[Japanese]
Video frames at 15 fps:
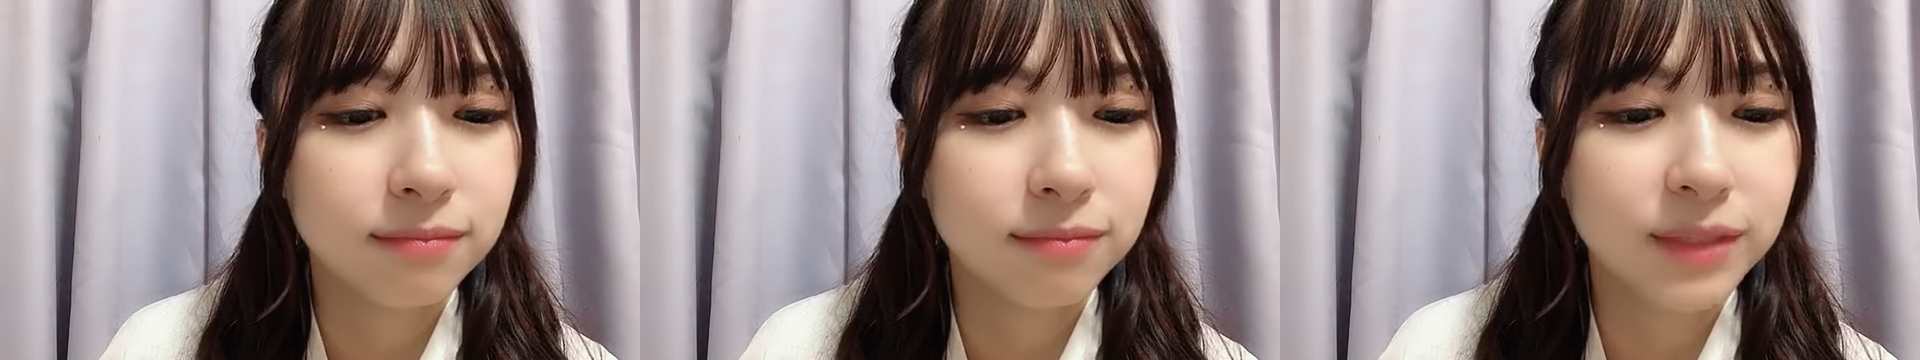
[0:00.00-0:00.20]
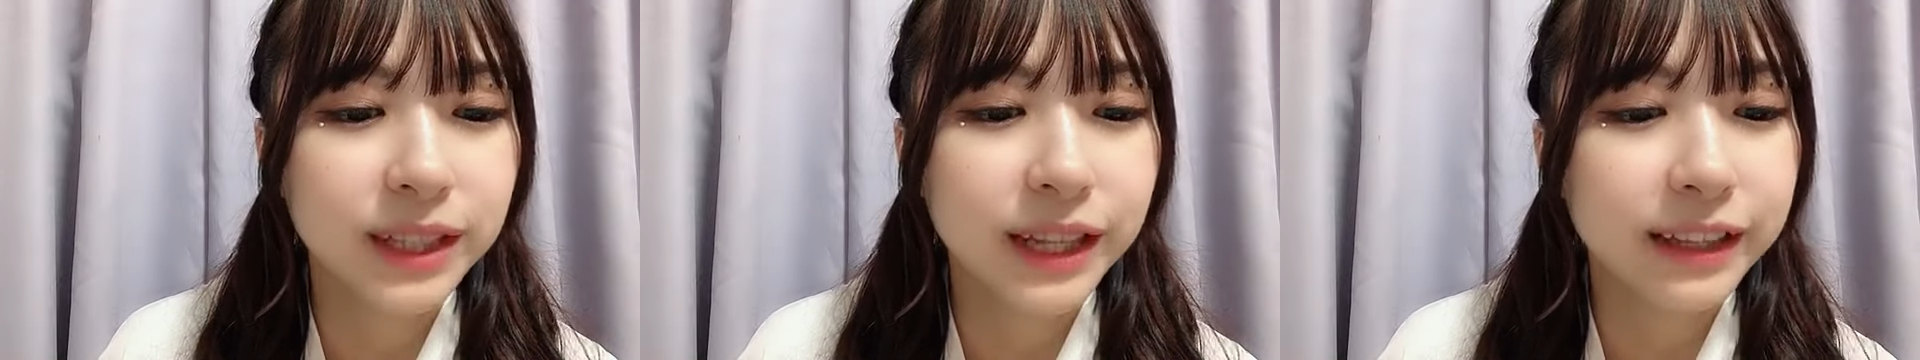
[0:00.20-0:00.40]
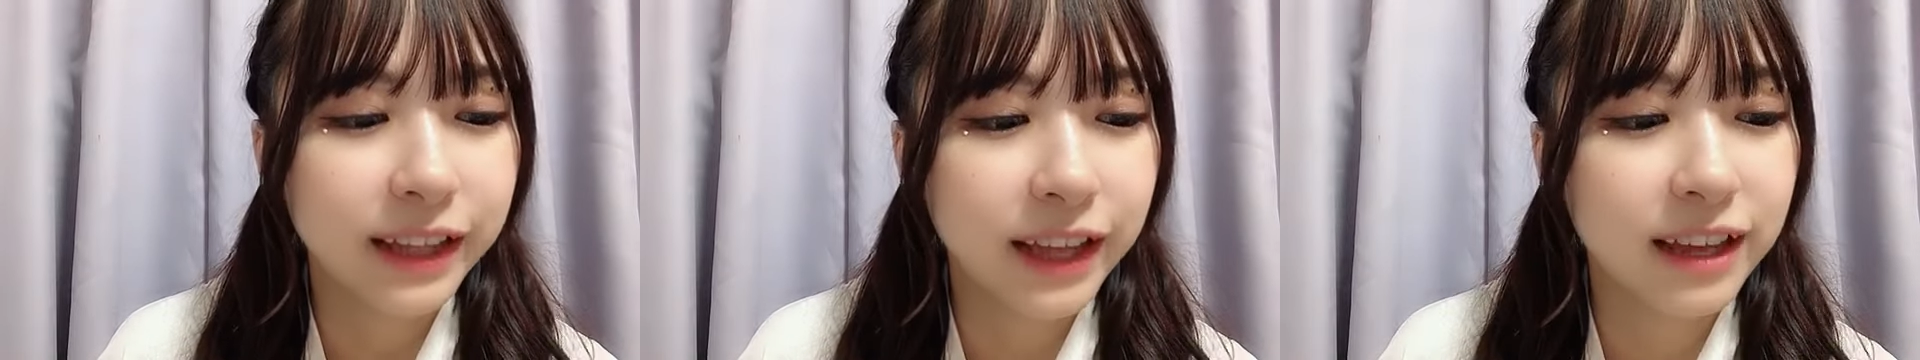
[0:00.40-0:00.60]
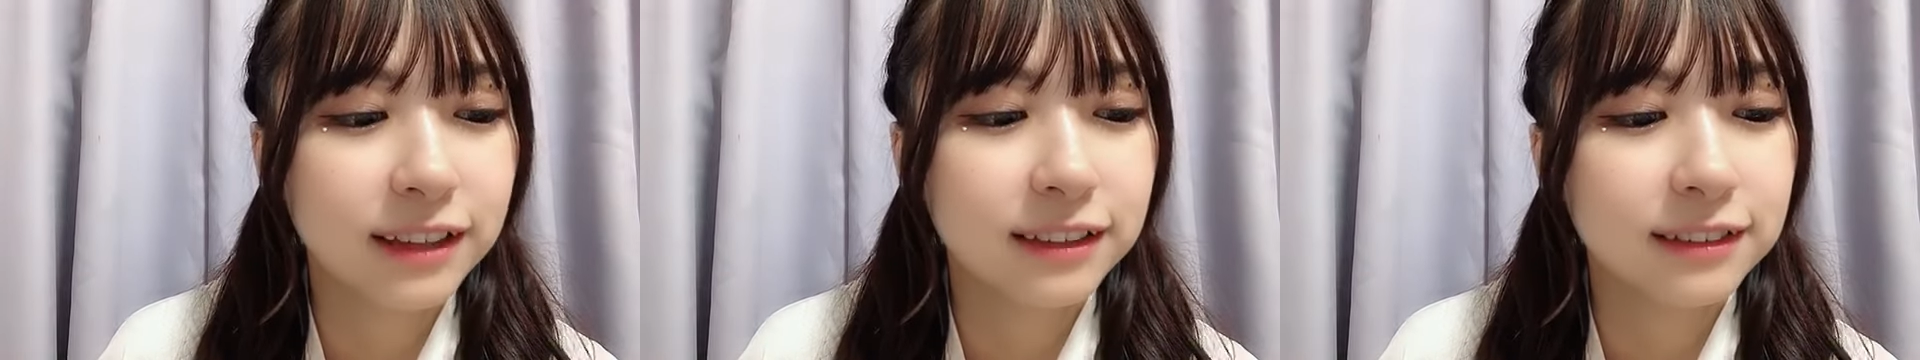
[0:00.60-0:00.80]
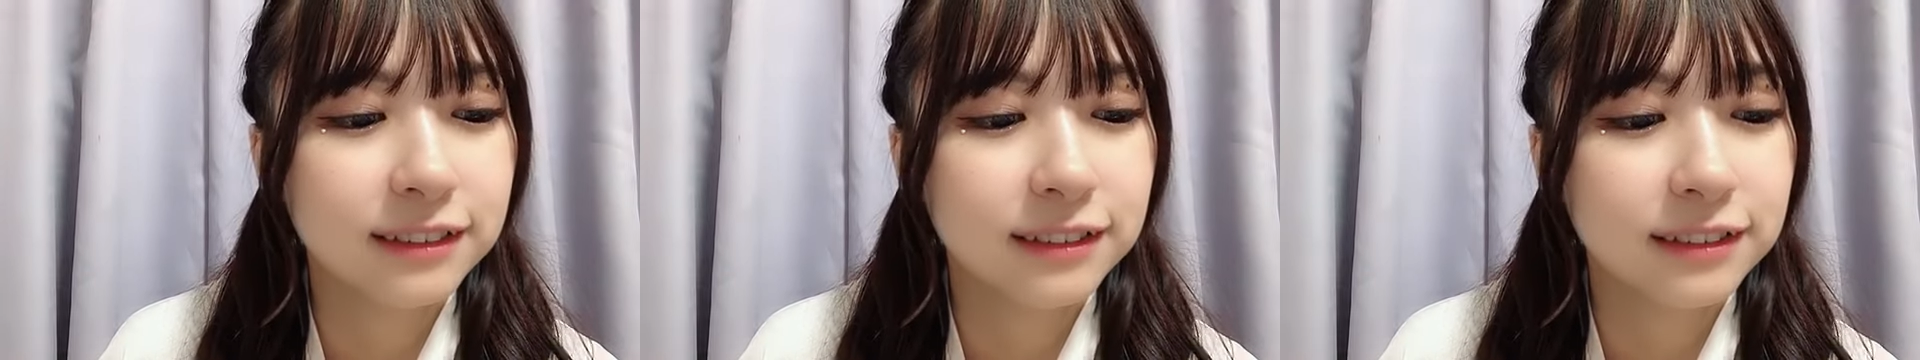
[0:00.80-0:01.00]
見てて、
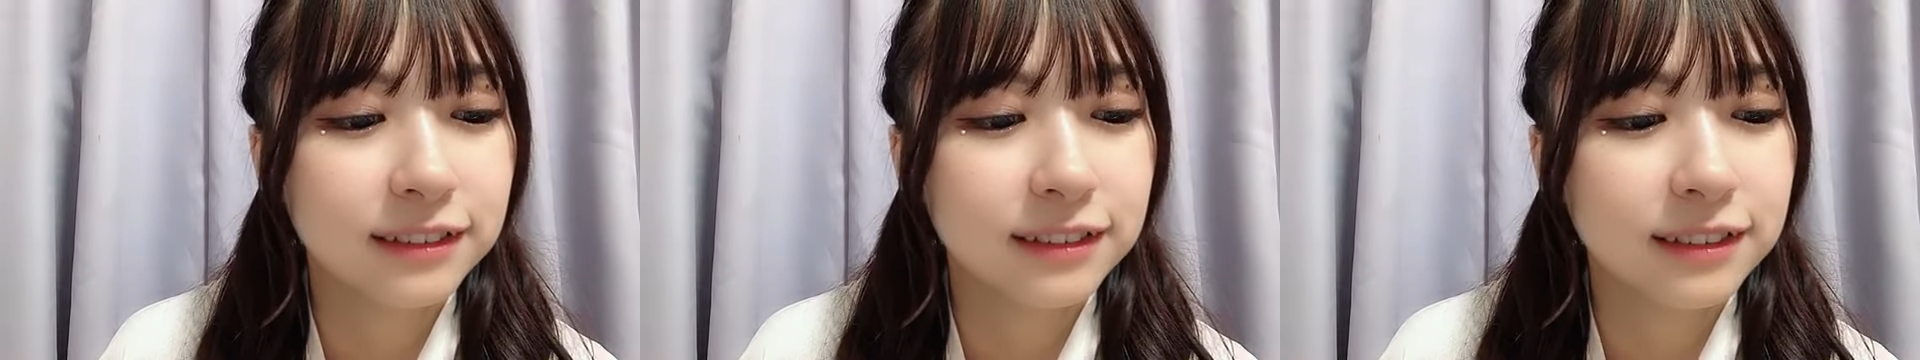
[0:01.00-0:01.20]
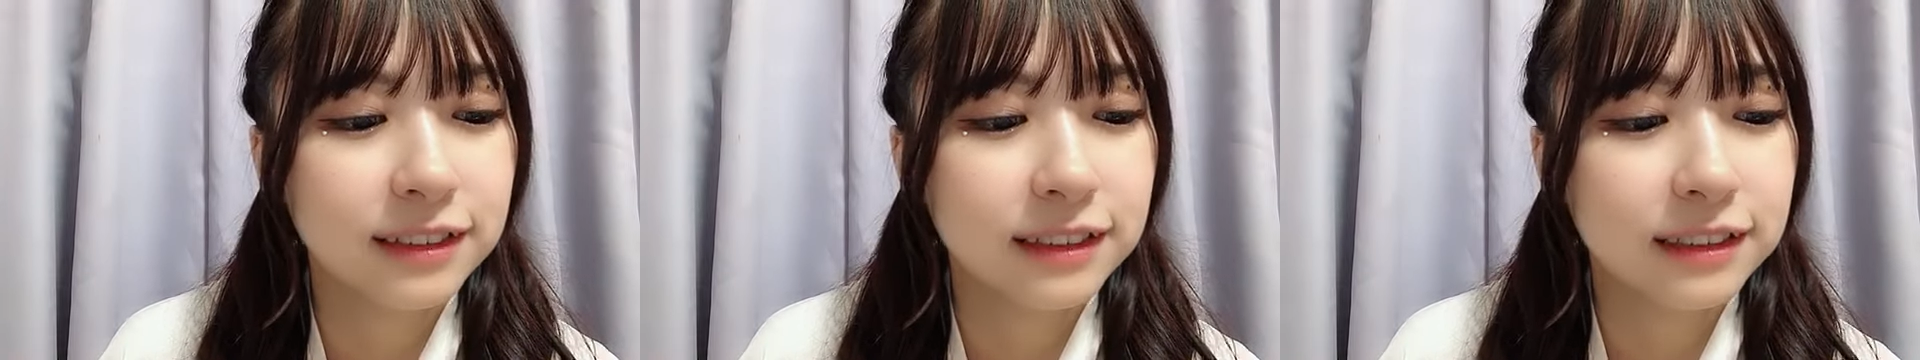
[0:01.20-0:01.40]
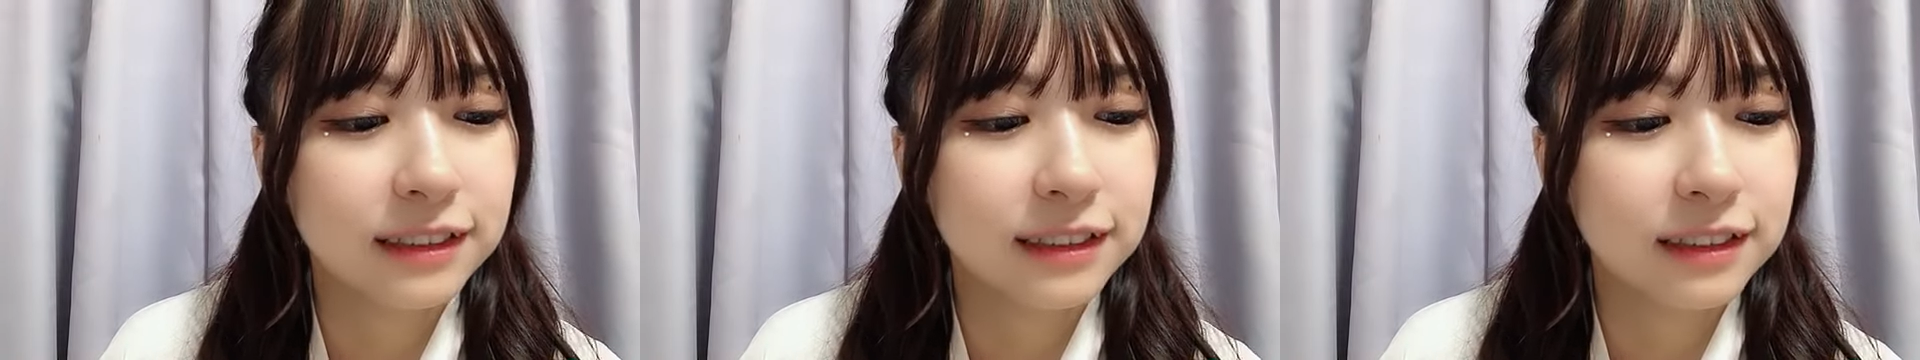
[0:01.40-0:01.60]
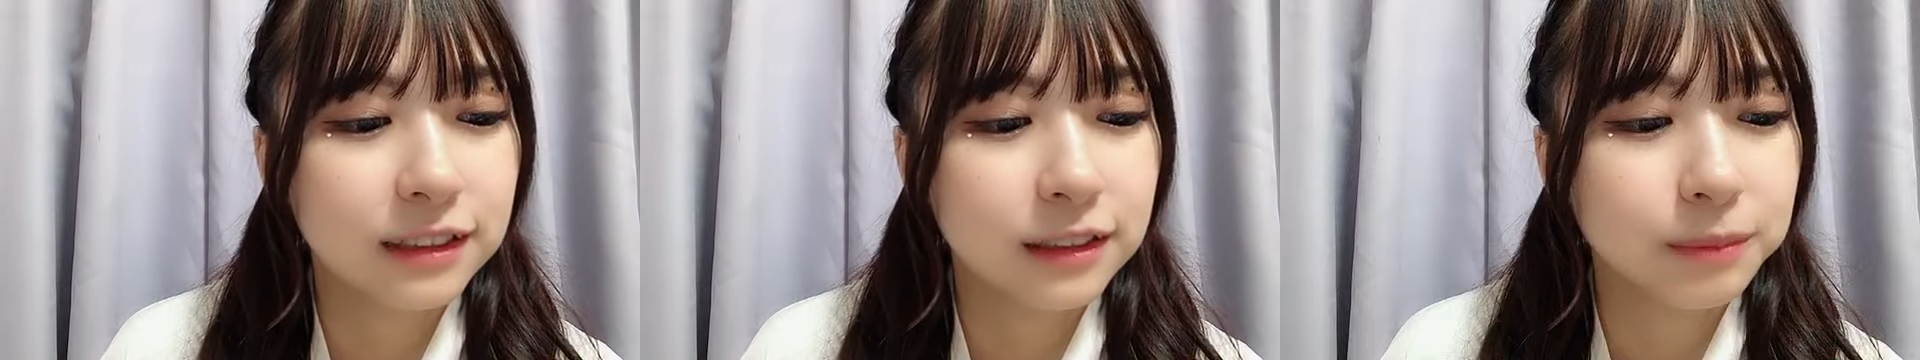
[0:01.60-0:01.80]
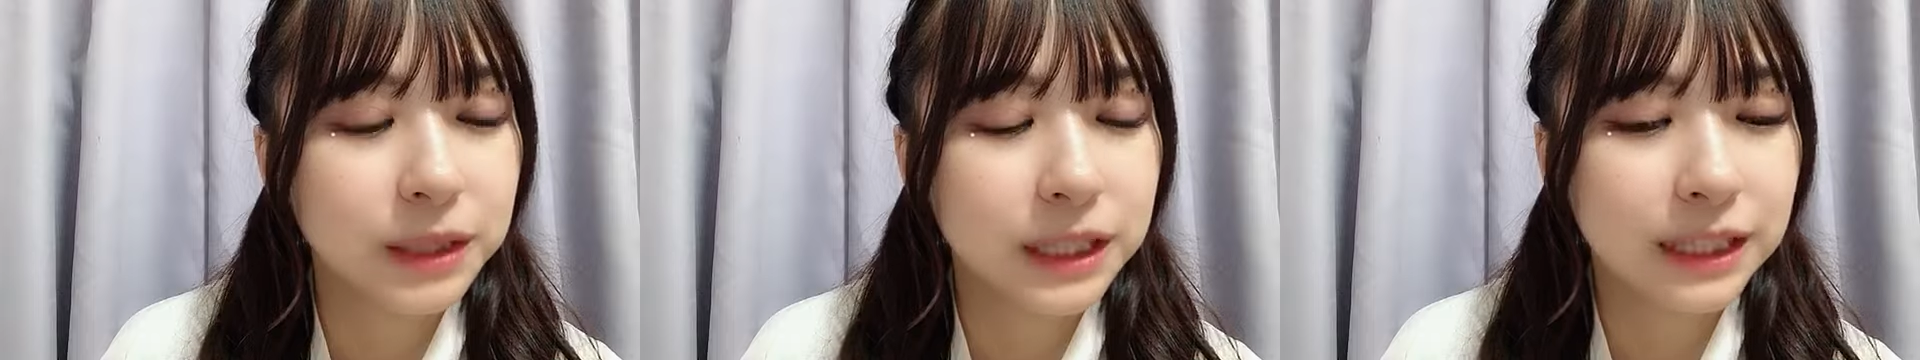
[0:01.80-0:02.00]

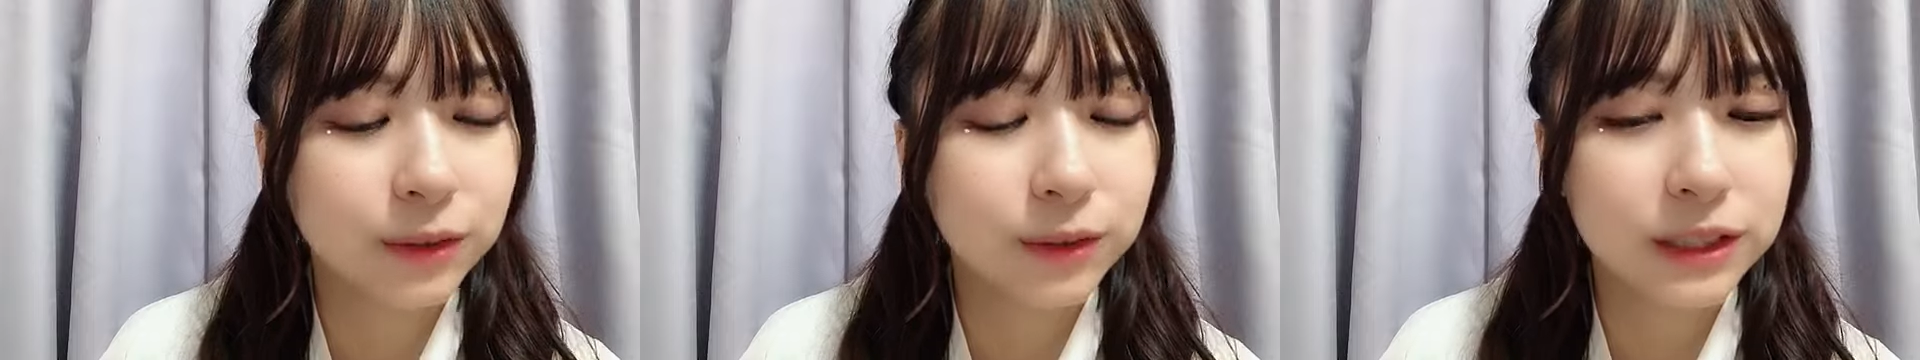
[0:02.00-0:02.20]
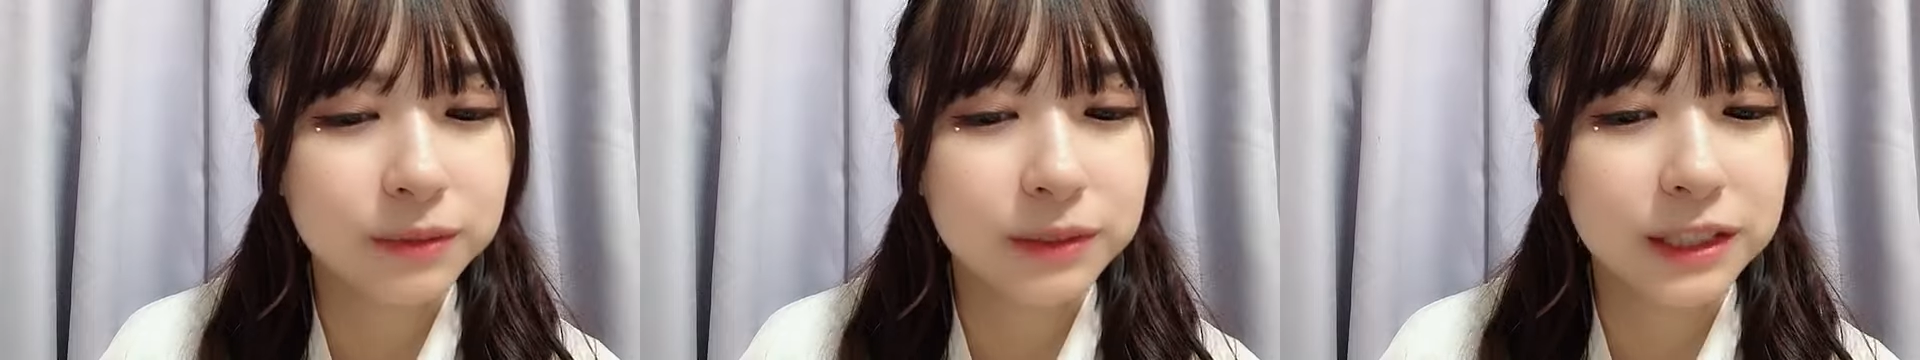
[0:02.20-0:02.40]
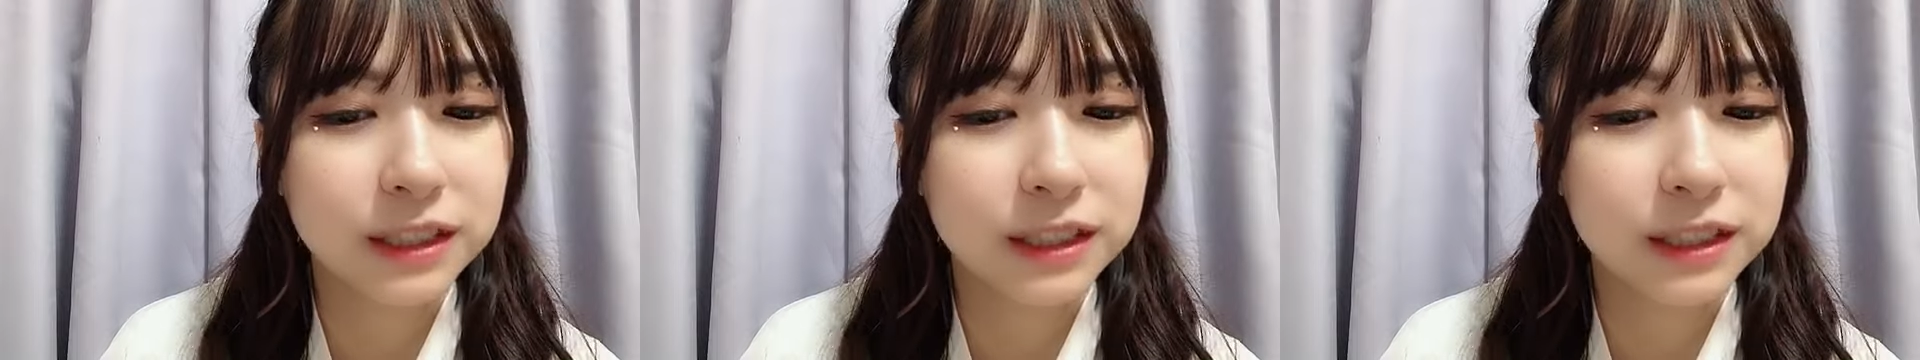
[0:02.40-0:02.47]
まあ引っ越しま